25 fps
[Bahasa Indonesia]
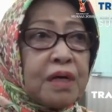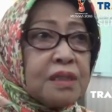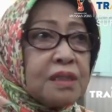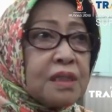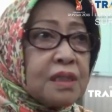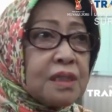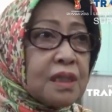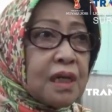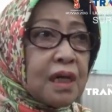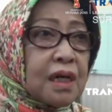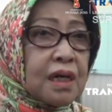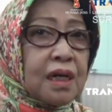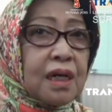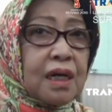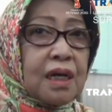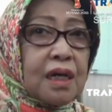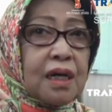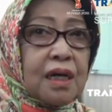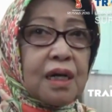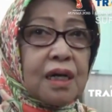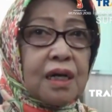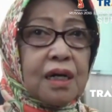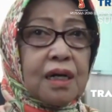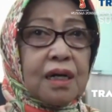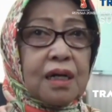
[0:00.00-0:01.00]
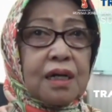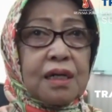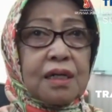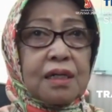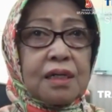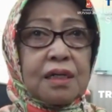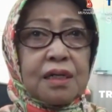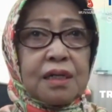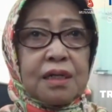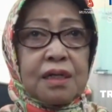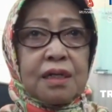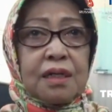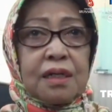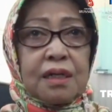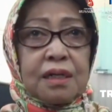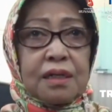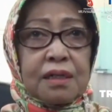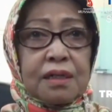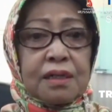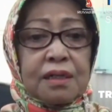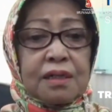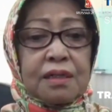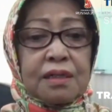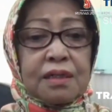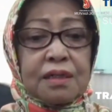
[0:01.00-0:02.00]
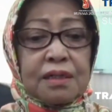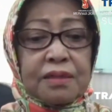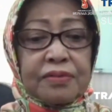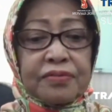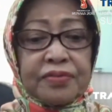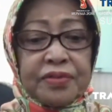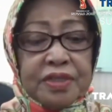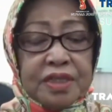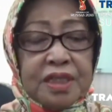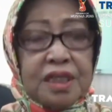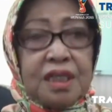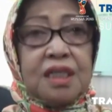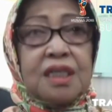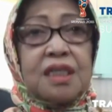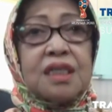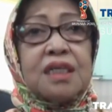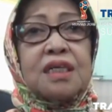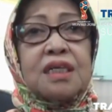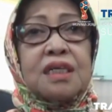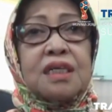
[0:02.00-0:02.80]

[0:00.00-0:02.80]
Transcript: secara uh, fisik.